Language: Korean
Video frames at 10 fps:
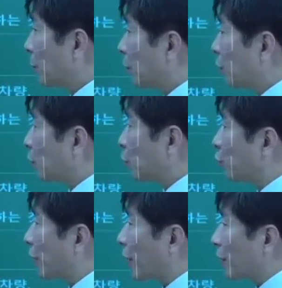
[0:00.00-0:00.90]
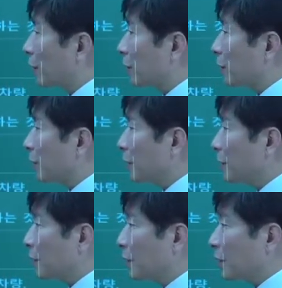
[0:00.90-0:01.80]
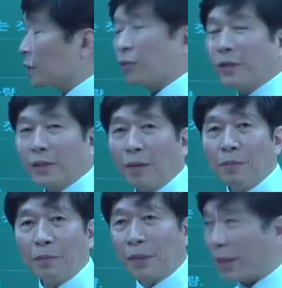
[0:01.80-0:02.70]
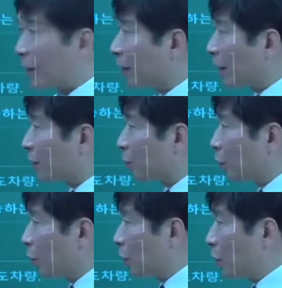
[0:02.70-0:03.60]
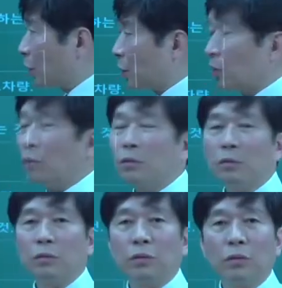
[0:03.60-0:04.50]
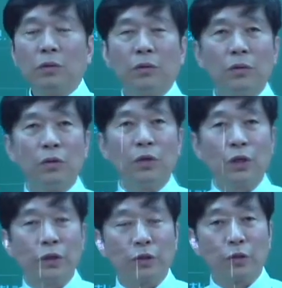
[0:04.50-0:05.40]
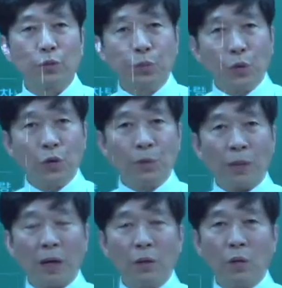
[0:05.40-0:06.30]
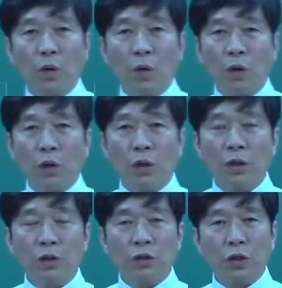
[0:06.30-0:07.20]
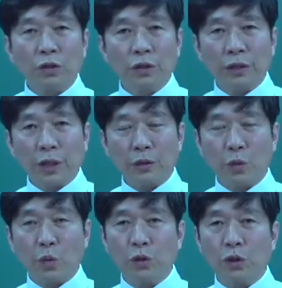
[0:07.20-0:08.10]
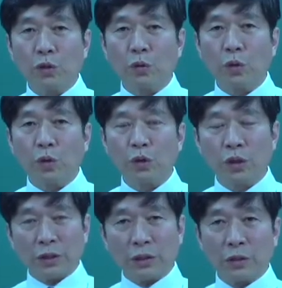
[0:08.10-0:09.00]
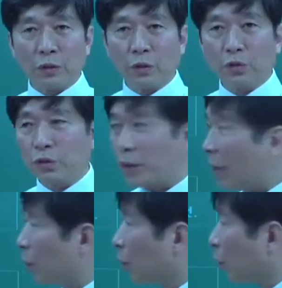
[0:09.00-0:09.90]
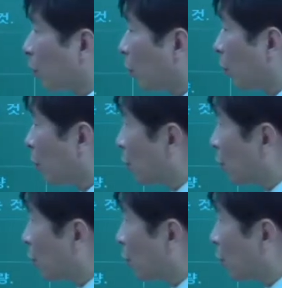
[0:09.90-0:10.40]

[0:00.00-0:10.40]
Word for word: 열차 운행하는 거는 기관사 한 명만 하는 게 아니고 어, 여에서 표를 팔고 철길을 계속 고치고 전차선도 수리하고